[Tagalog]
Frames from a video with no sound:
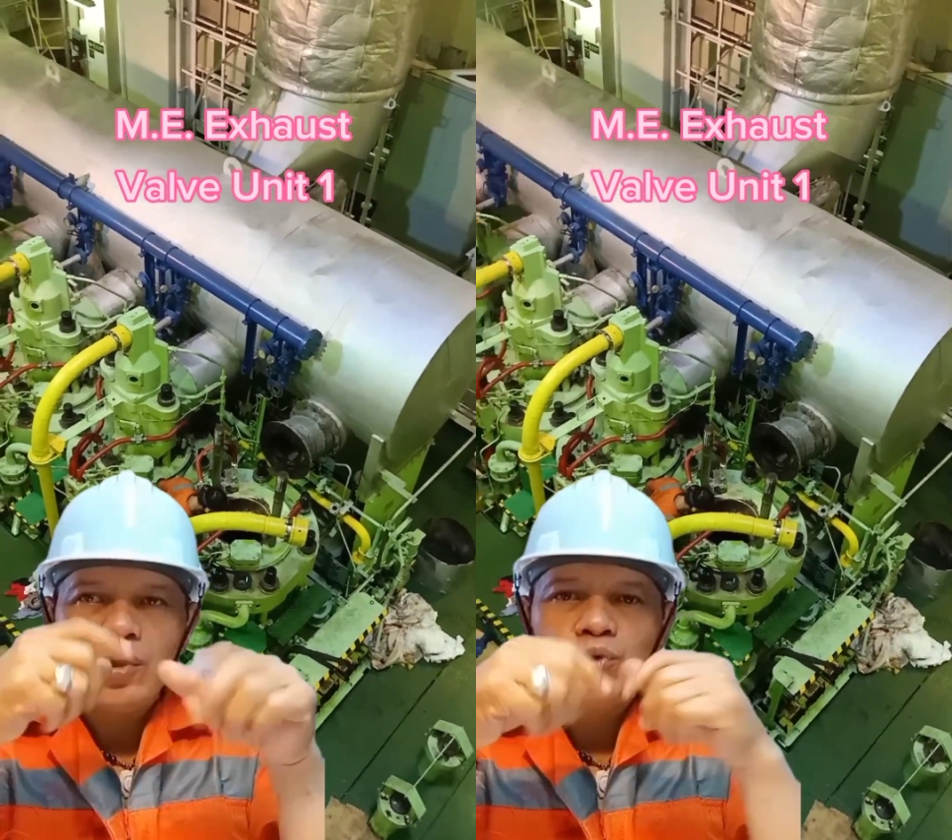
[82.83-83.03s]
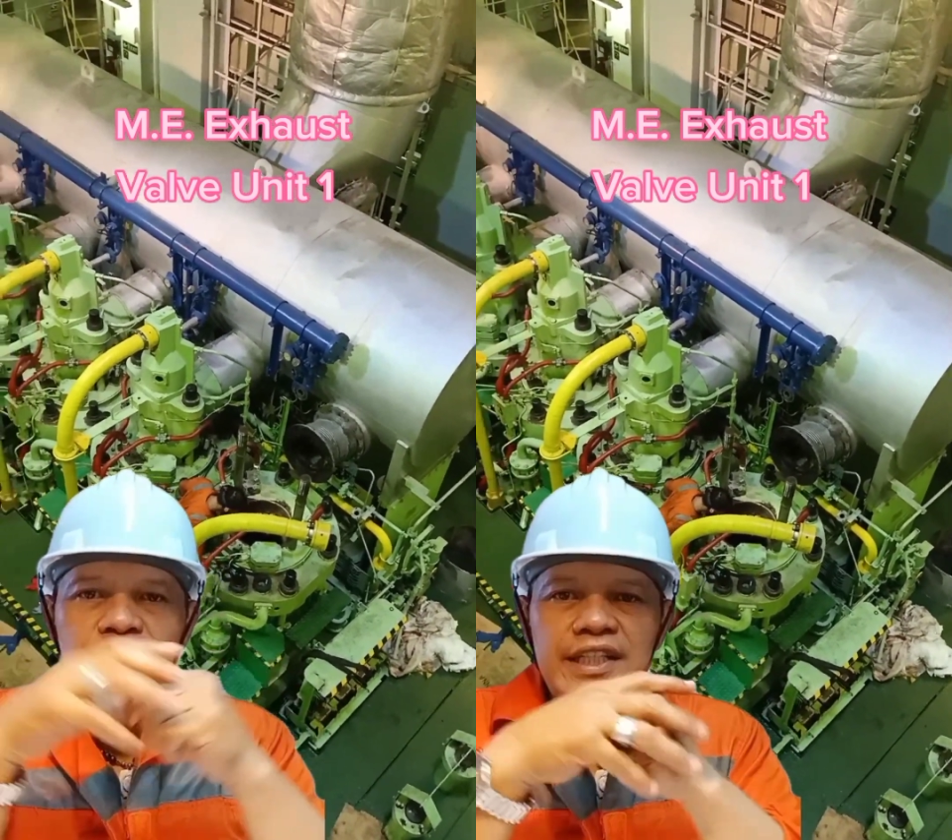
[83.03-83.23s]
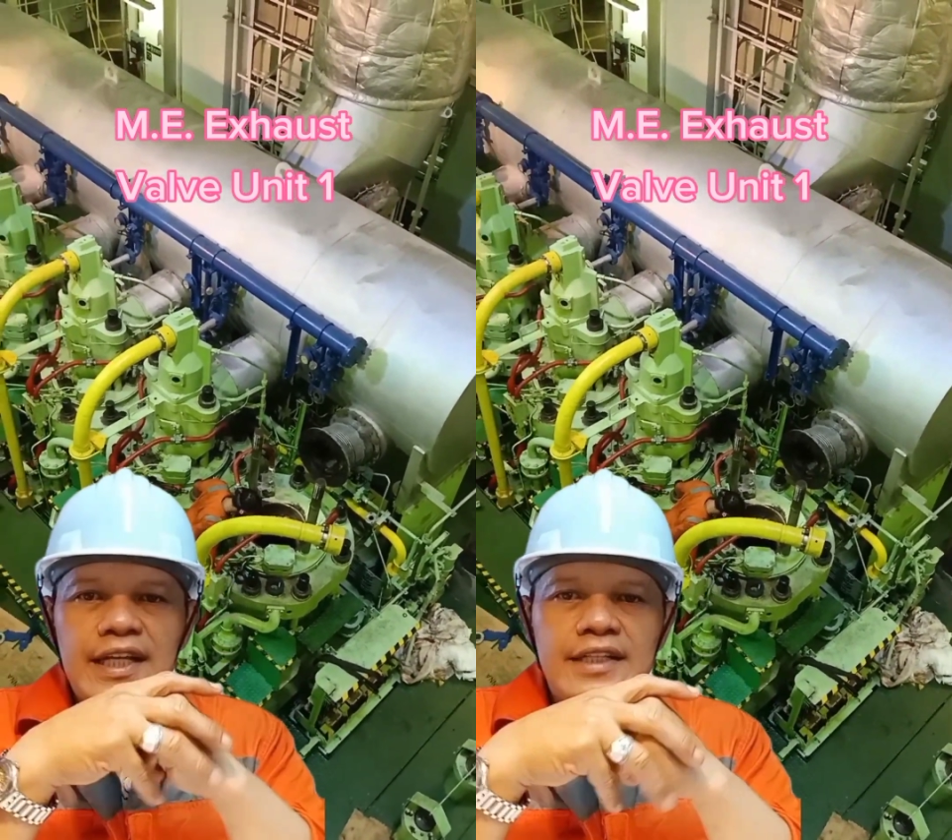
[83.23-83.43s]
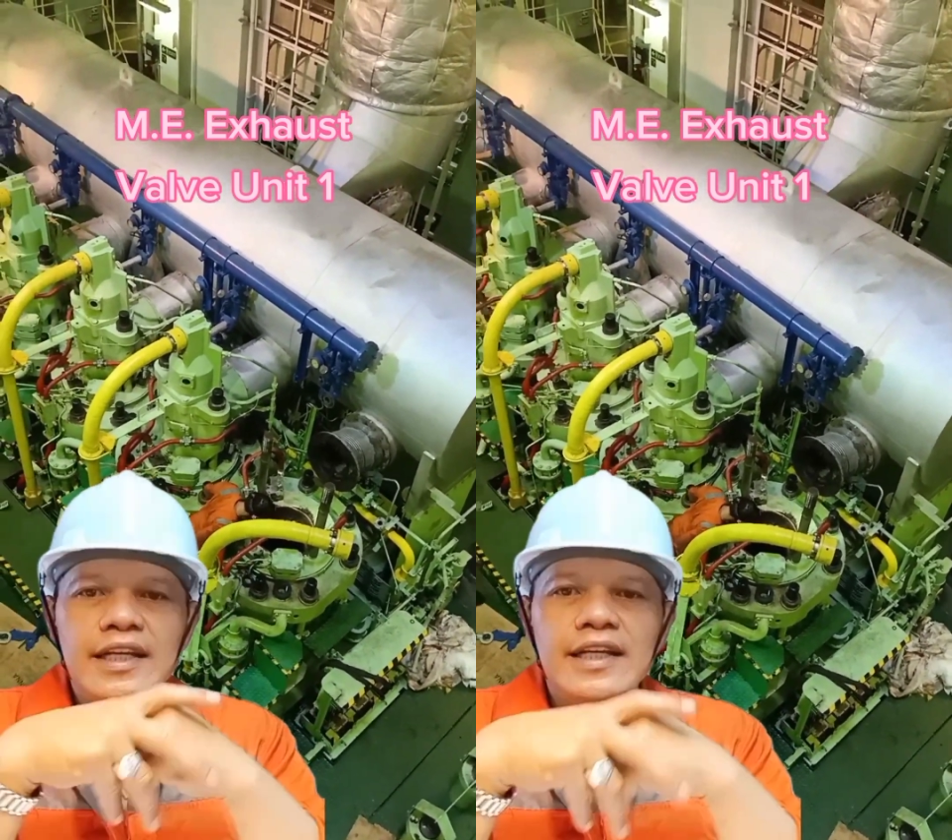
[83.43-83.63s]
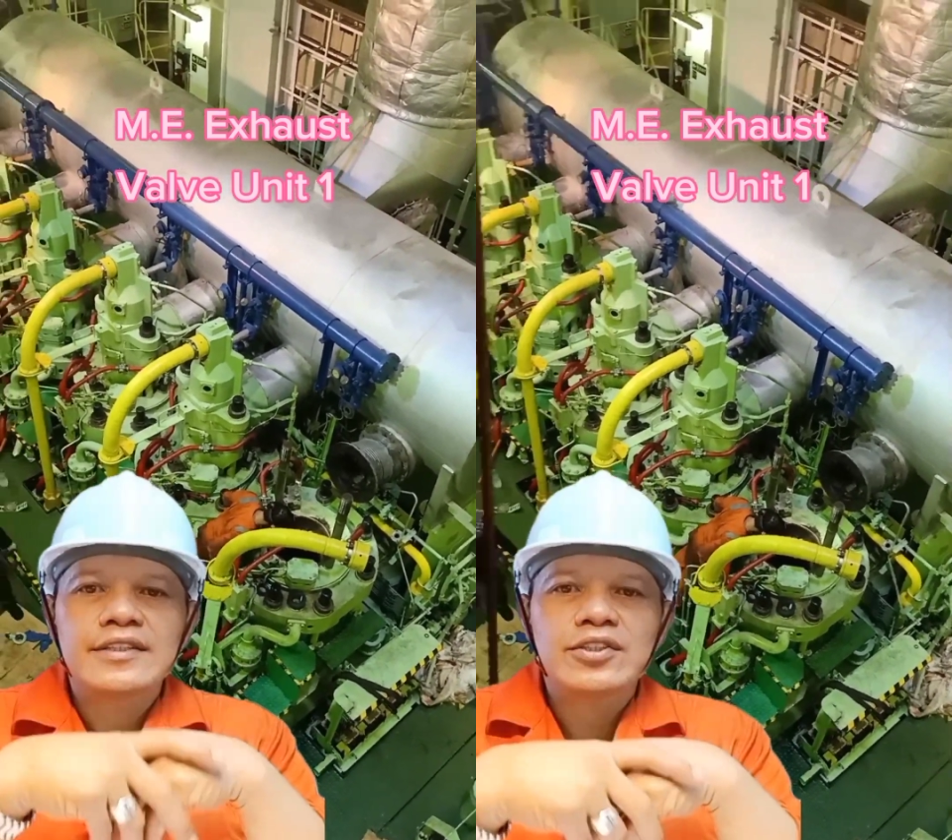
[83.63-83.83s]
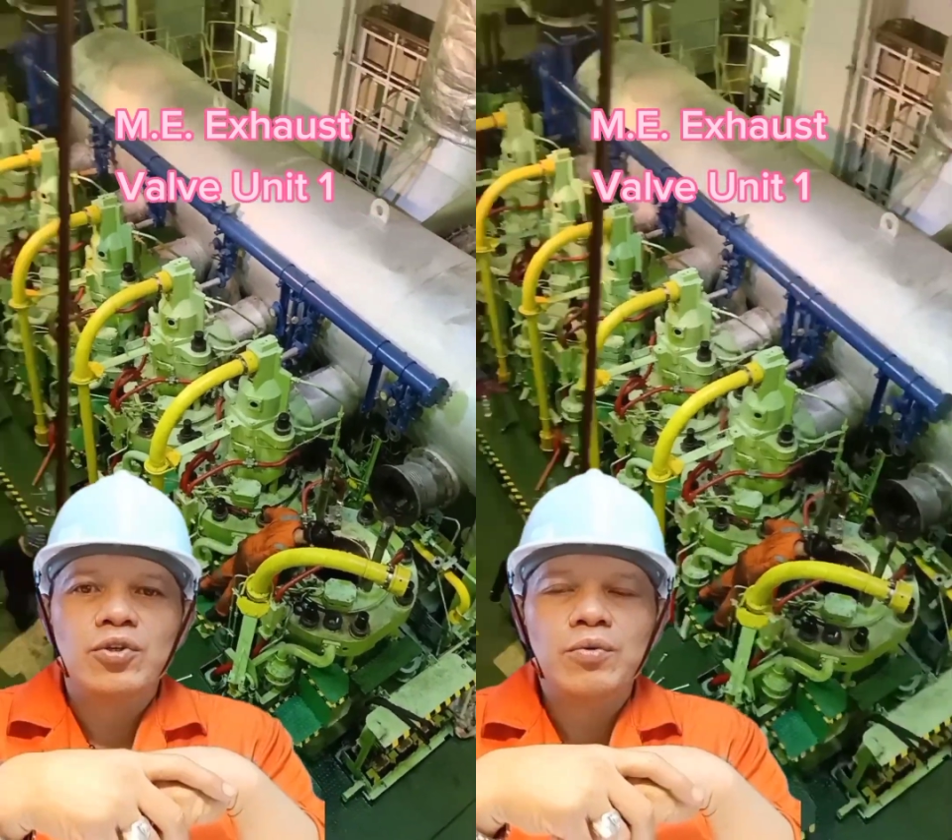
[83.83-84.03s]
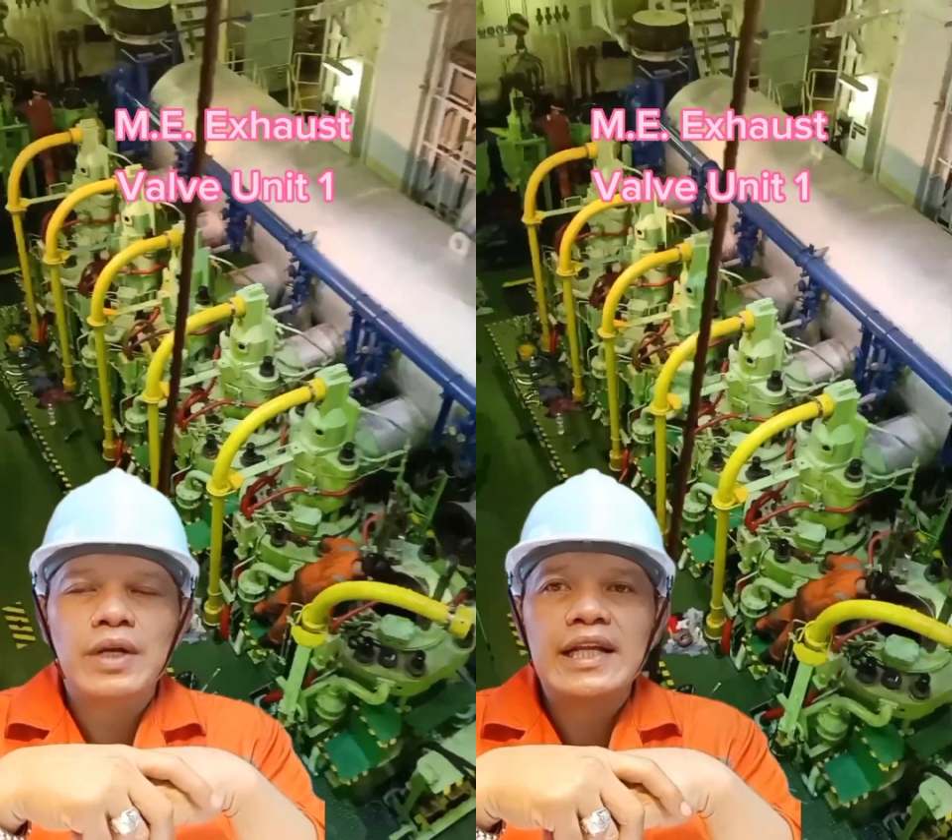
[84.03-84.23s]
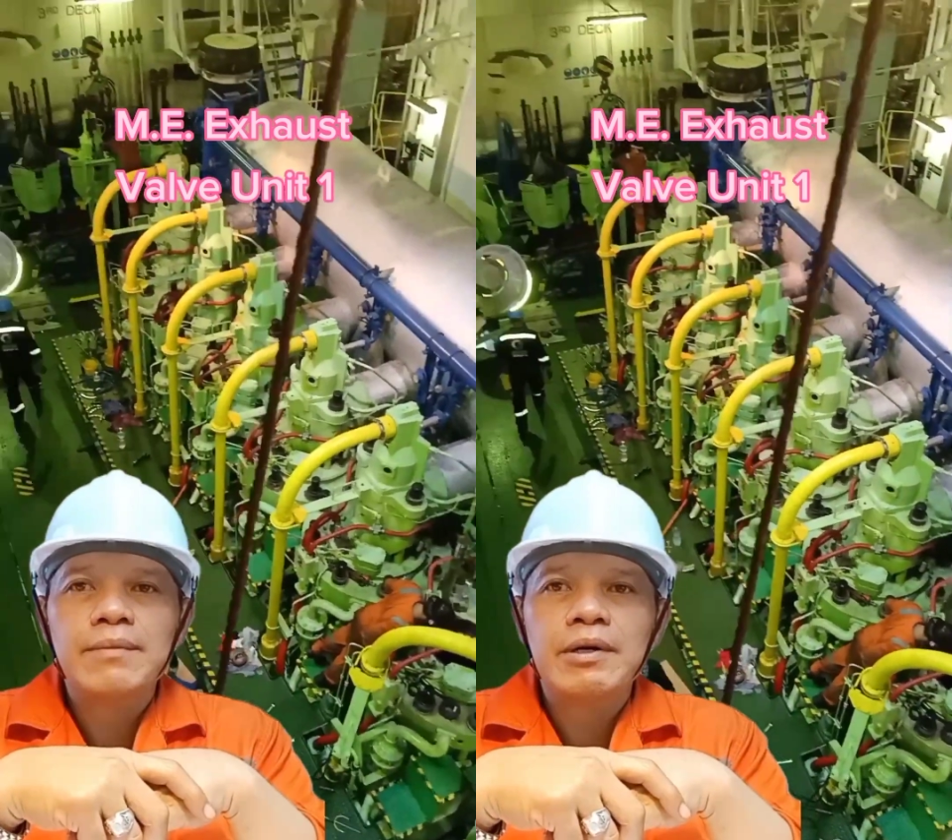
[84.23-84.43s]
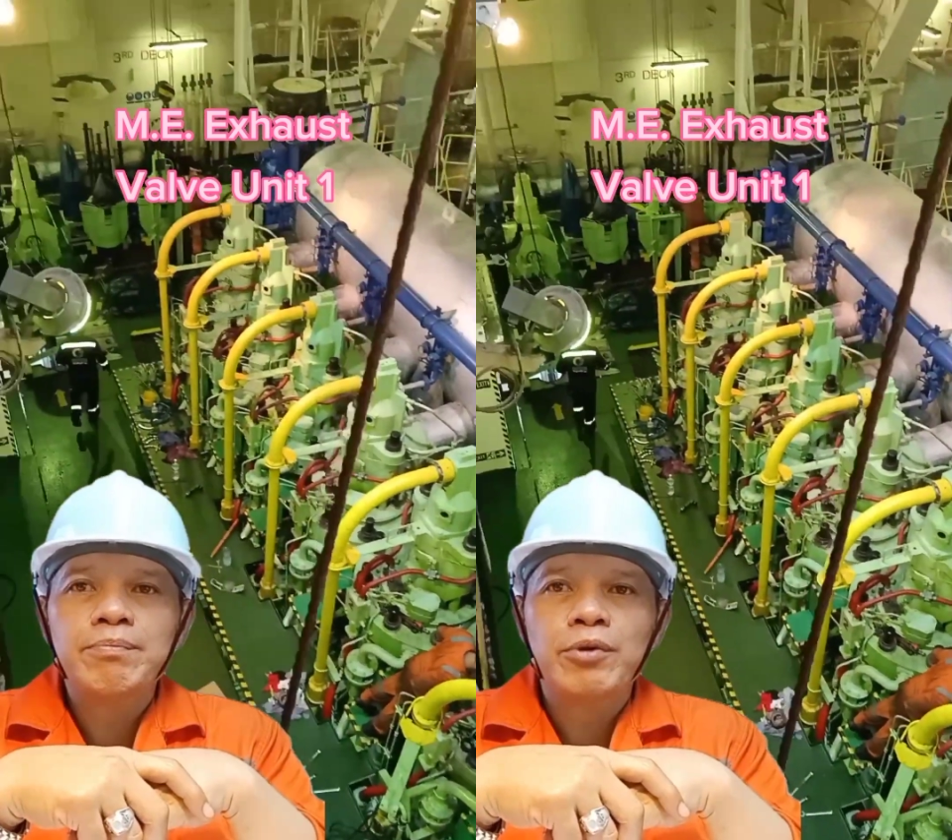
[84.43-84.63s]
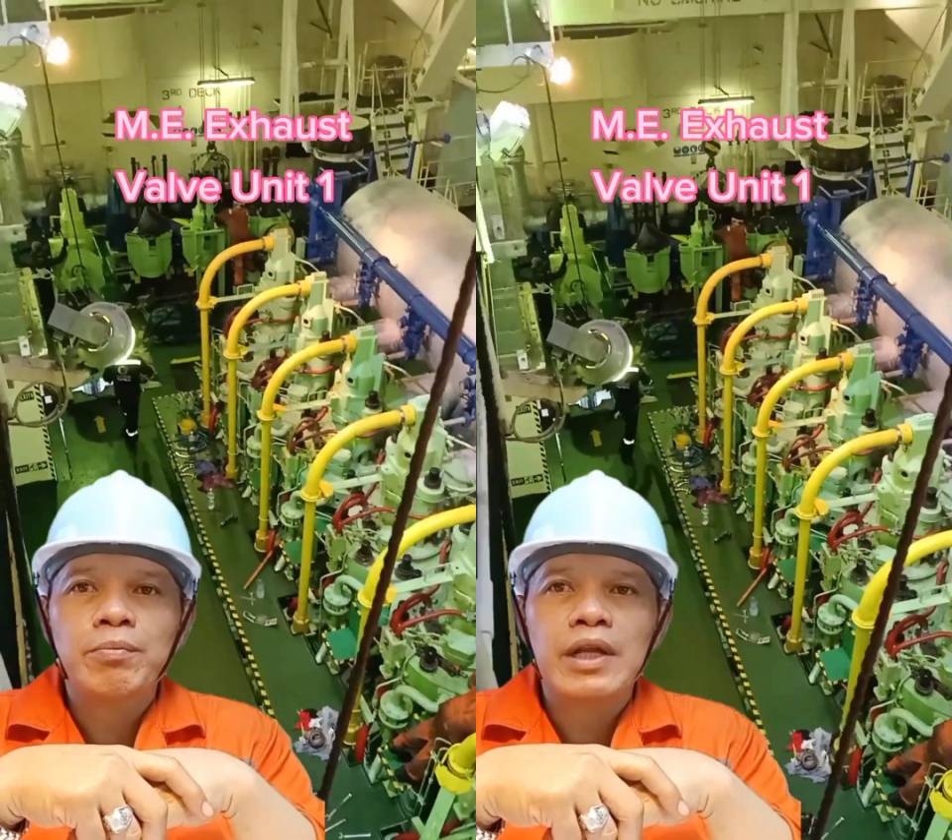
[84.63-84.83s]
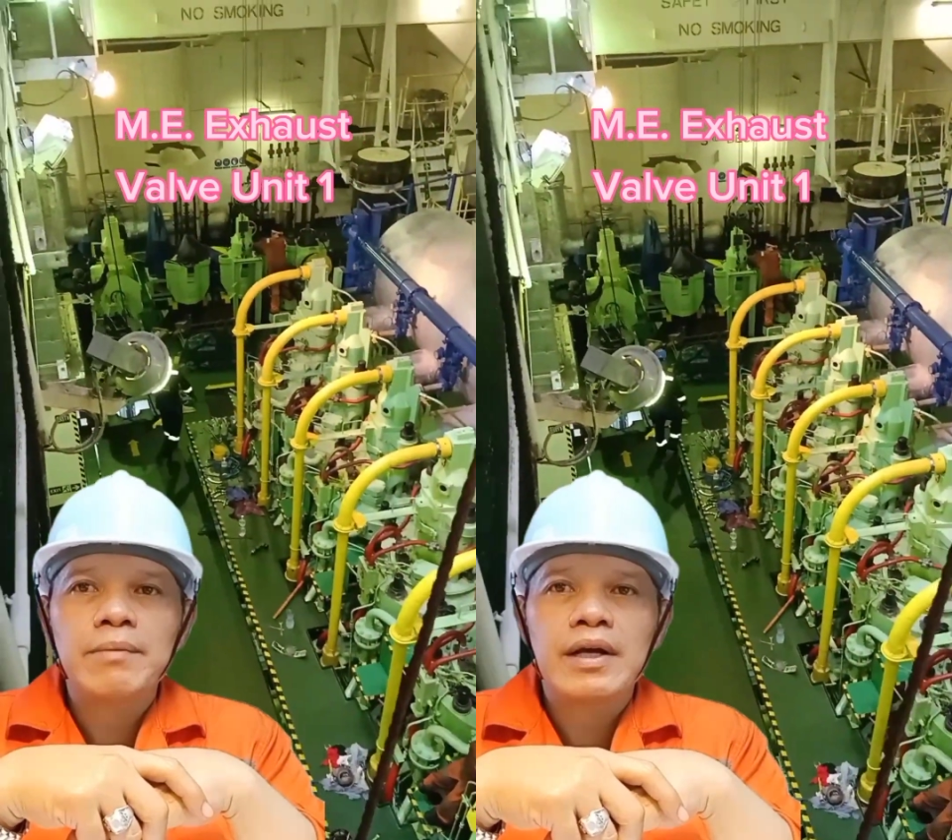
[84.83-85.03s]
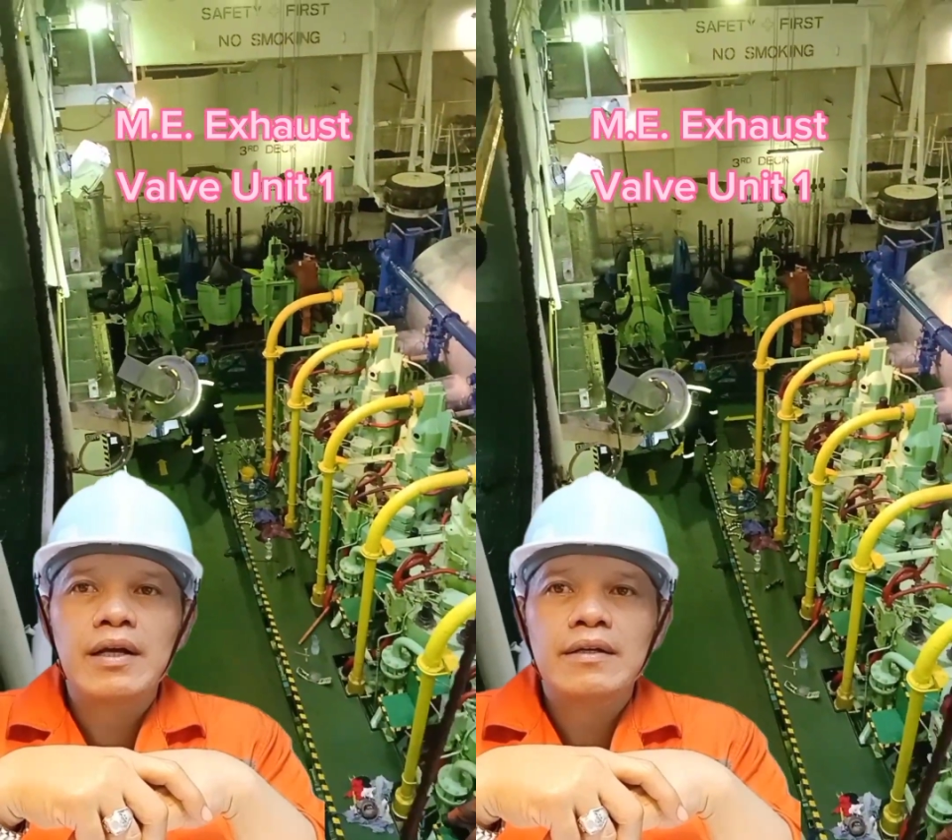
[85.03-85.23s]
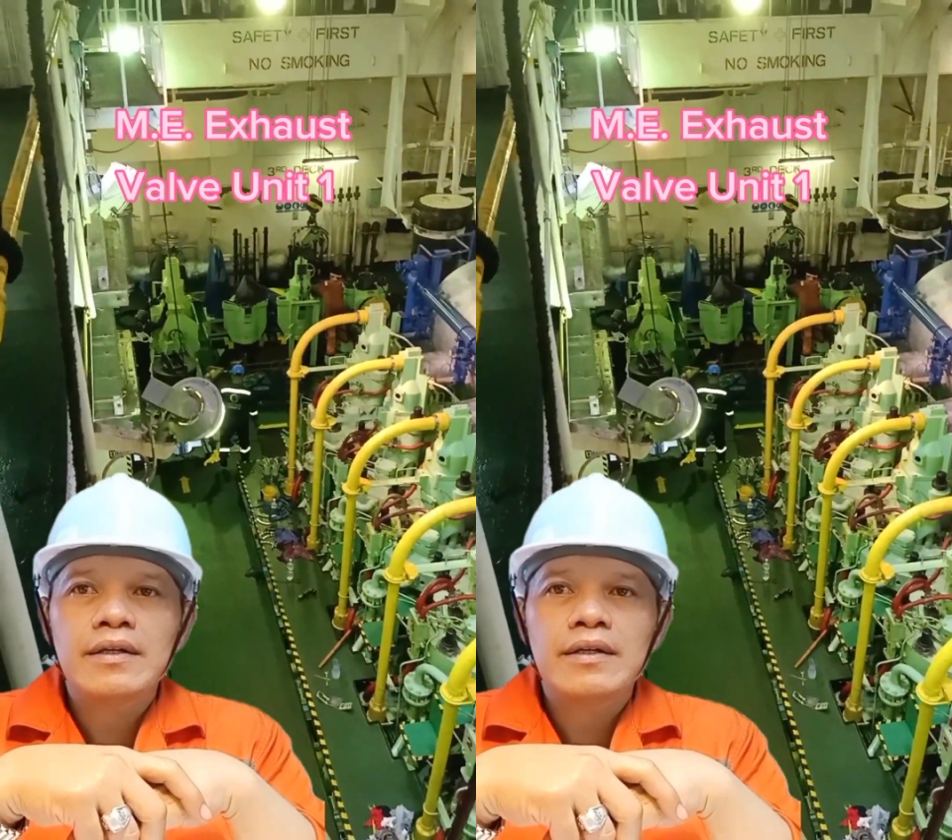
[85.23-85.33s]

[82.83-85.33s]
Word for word: loosen natin so wala namang problema